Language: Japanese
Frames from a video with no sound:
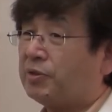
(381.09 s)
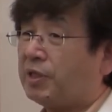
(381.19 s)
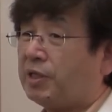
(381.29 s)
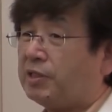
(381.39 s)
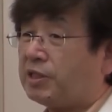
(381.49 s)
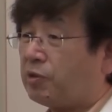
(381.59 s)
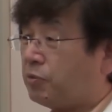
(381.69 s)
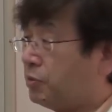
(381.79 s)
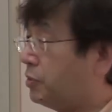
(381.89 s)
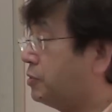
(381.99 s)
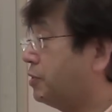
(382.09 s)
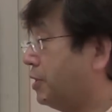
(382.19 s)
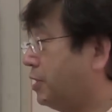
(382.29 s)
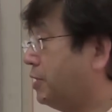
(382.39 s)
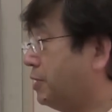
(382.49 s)
で医者の
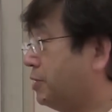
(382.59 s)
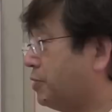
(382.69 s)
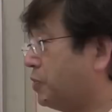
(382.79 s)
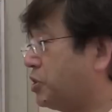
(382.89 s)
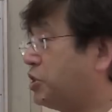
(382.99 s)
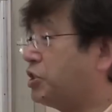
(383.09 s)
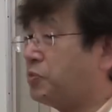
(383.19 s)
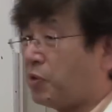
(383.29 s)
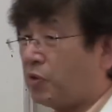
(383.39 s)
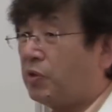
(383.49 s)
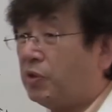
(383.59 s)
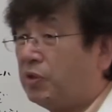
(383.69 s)
その知識も